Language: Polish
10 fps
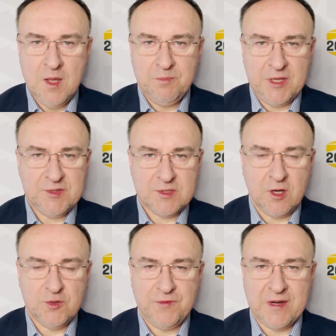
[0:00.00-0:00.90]
PiS
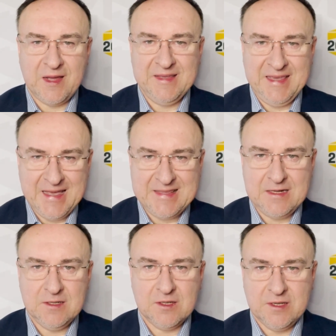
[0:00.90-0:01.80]
otwiera
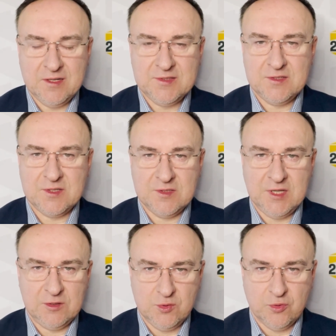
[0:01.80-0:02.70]
jeden kryzys
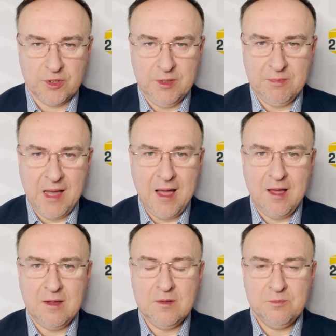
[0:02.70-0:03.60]
za drugim, a
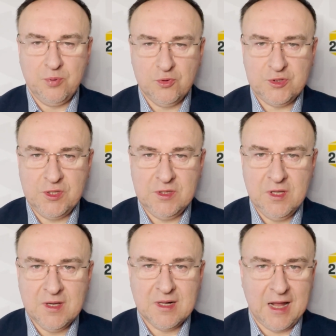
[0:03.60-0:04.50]

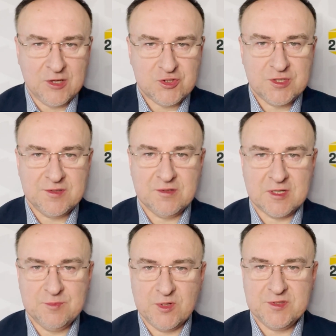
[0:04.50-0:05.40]
Putin klaszcze
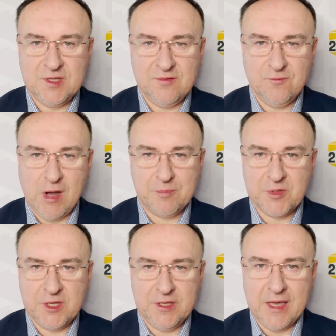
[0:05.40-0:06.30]
coraz mocniej w
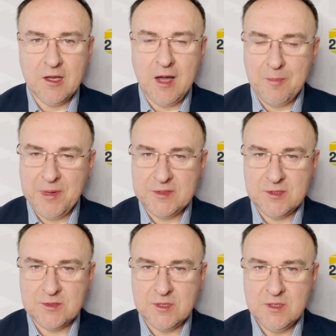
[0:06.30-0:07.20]
łapki. Jego
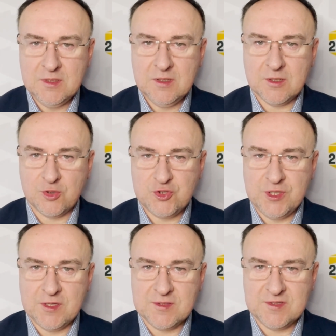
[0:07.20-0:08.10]
apetyt
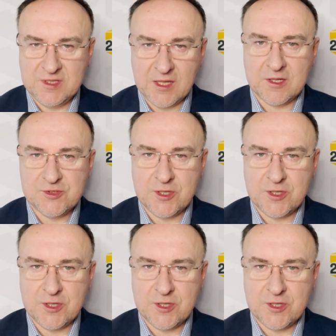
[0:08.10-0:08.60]
rośnie z dnia na